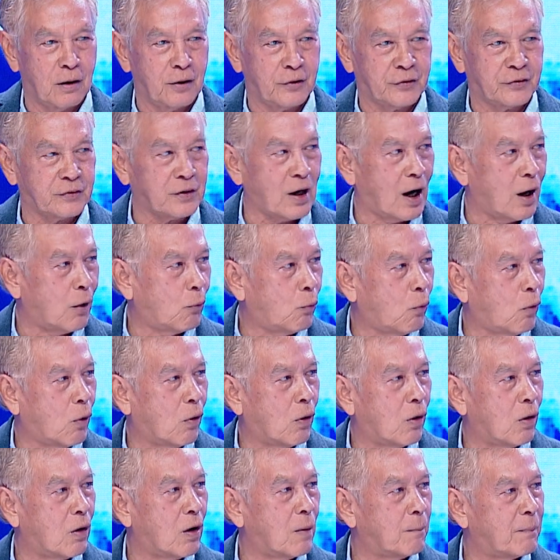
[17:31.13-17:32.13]
สตาร์วอ
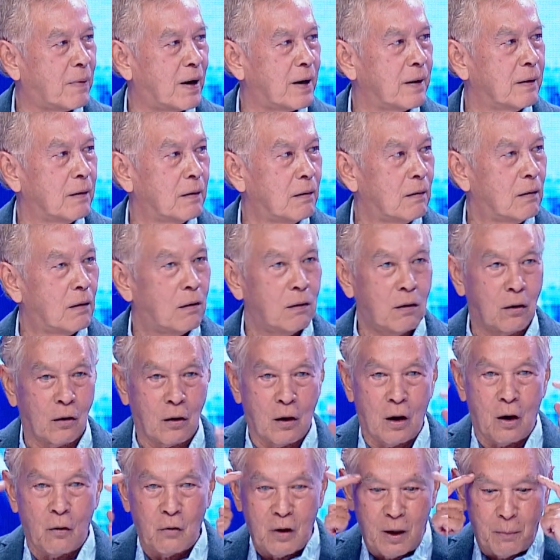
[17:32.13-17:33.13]
ลเข้าไป แล้วก็
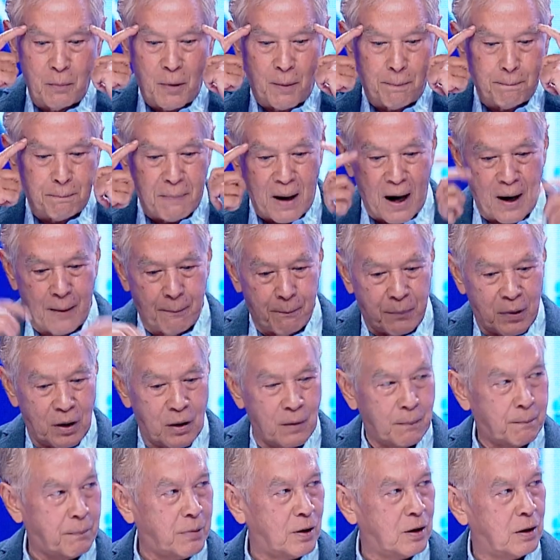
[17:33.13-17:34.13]
เอาอะไรมาสแกนเล
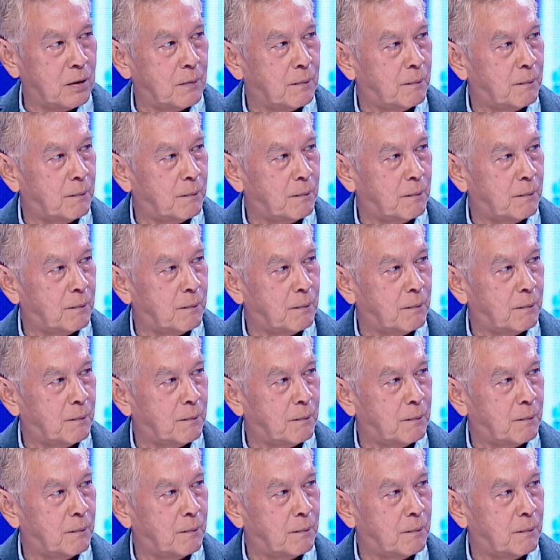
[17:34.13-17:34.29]
ยค่ะ